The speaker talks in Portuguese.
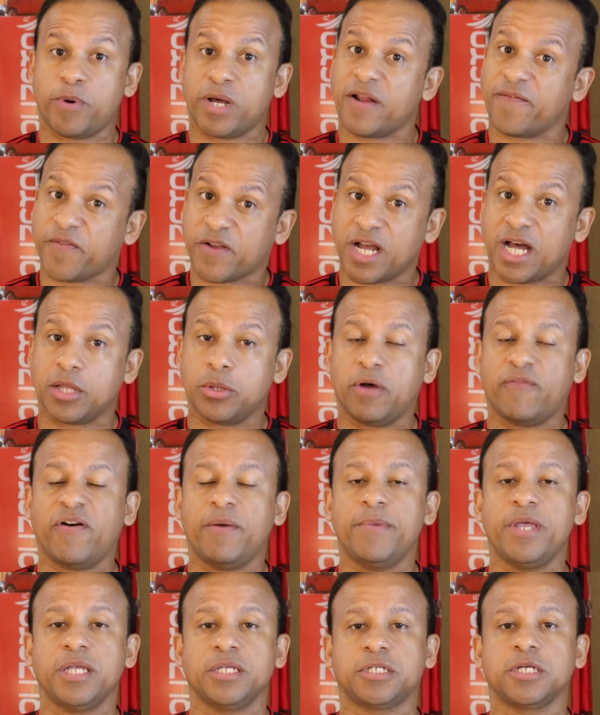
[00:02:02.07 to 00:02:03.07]
para ficar
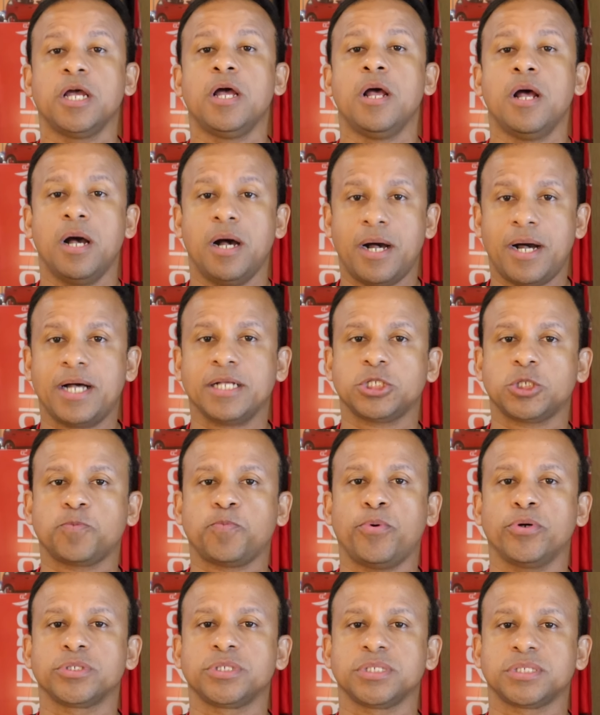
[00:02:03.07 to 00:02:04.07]
novamente à
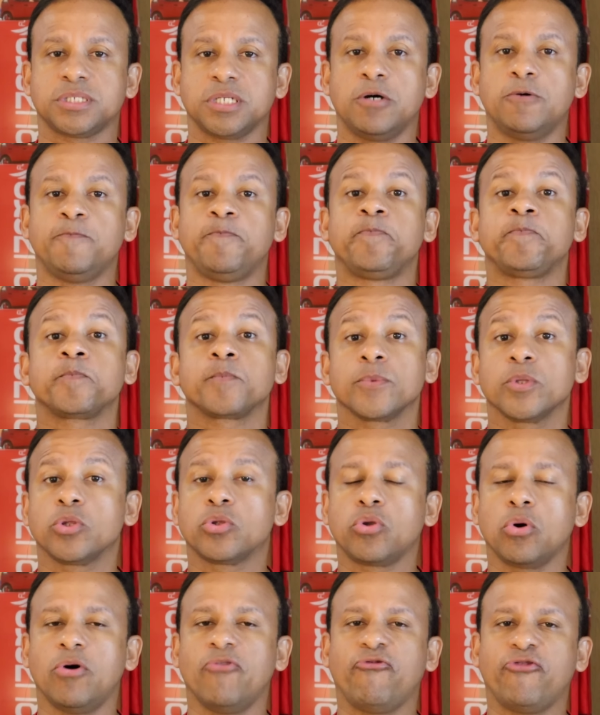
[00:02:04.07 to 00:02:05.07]
disposição
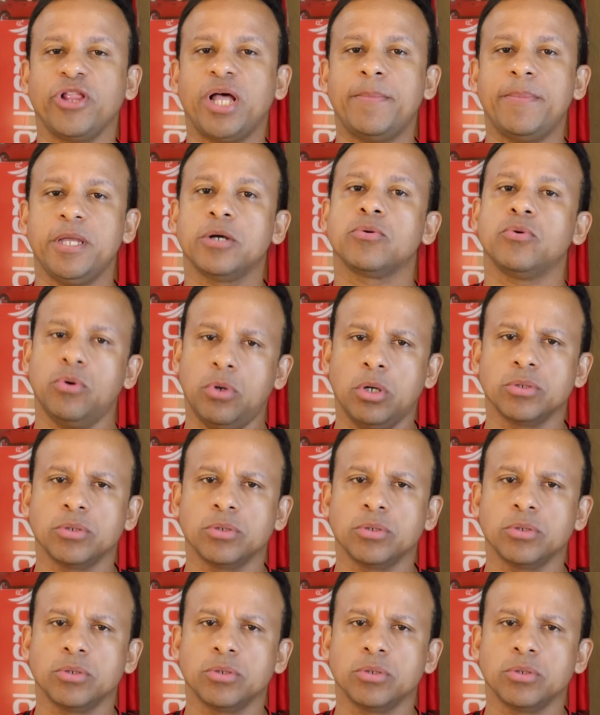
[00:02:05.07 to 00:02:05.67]
do Flamengo.